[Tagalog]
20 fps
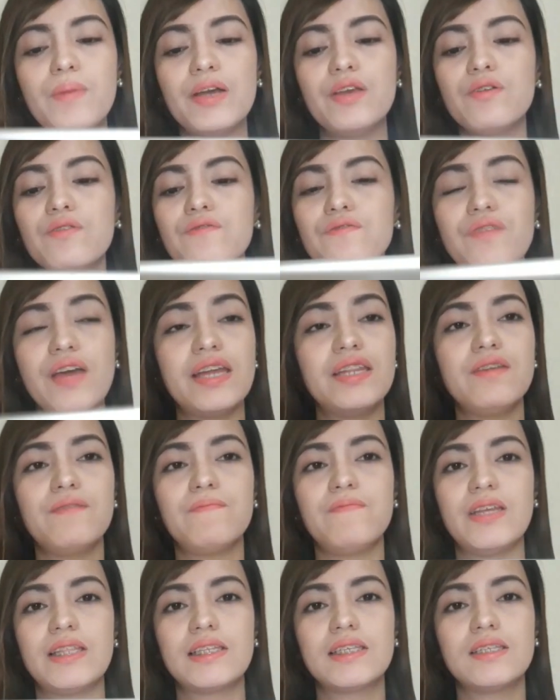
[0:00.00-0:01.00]
ba yung
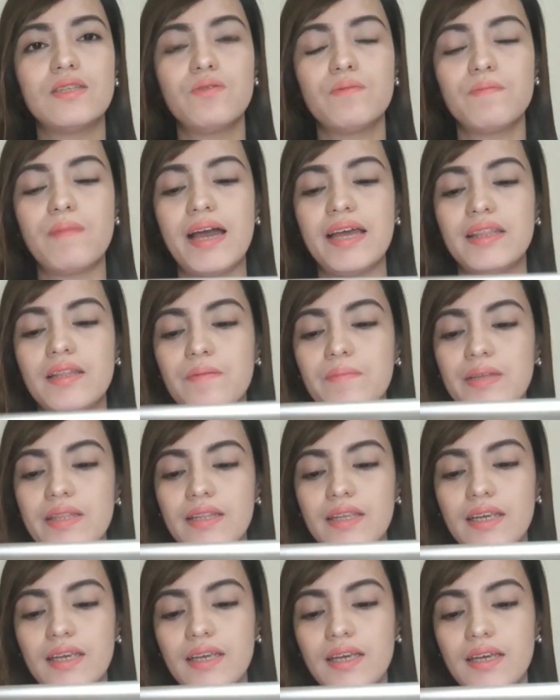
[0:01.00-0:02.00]
benefits ng vitamin
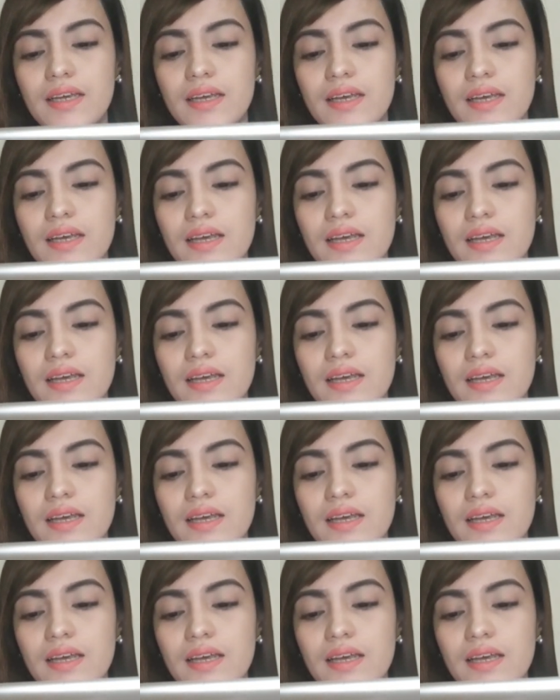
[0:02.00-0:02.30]
E?